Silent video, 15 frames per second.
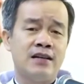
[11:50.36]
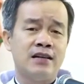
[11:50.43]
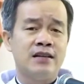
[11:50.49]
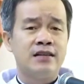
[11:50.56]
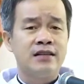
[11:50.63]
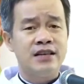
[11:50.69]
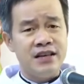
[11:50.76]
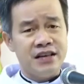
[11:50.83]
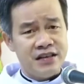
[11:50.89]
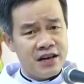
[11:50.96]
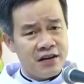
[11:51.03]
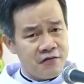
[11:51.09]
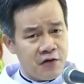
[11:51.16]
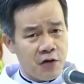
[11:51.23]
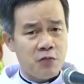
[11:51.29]
thì
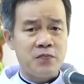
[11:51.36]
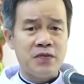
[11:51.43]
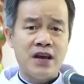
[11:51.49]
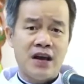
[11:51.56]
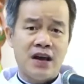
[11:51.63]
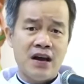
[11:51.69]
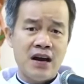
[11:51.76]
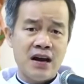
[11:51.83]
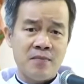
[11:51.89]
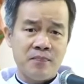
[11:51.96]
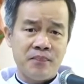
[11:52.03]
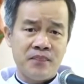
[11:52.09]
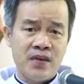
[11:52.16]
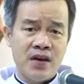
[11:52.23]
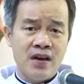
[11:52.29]
dân phục dễ lắm
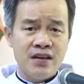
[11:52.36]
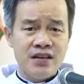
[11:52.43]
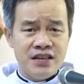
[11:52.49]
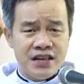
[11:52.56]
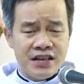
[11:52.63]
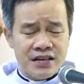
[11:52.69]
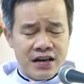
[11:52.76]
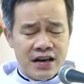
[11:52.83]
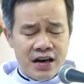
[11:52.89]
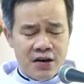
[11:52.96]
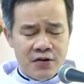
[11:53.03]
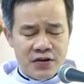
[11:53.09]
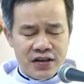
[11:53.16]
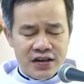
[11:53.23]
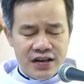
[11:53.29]
nhưng
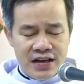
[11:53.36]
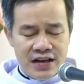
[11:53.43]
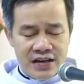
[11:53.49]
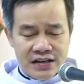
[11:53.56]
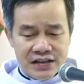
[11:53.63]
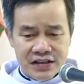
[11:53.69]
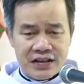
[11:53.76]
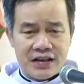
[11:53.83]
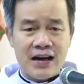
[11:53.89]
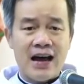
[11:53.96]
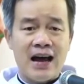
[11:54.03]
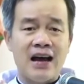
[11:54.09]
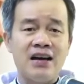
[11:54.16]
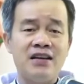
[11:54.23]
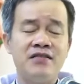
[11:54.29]
nếu như đi ngược lại